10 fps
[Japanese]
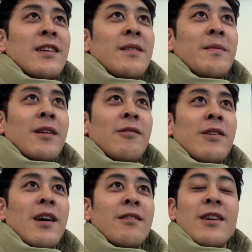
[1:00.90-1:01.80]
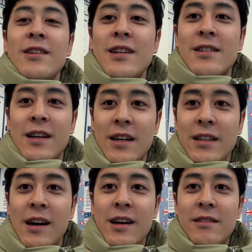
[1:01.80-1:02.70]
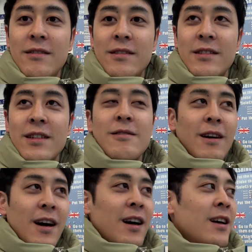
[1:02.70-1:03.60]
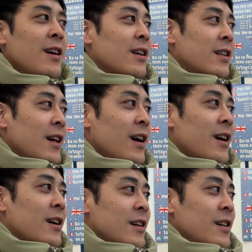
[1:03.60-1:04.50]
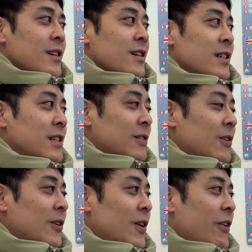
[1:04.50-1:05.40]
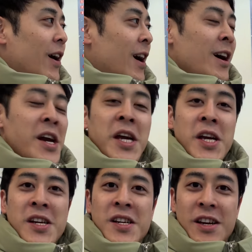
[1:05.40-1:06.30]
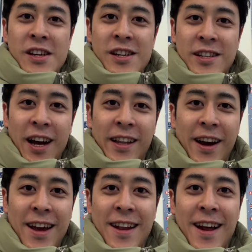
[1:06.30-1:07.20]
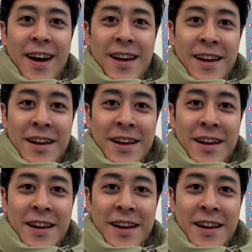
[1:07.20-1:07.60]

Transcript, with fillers: まあ500円ぐらいですかかかるんですわねそれはいただけない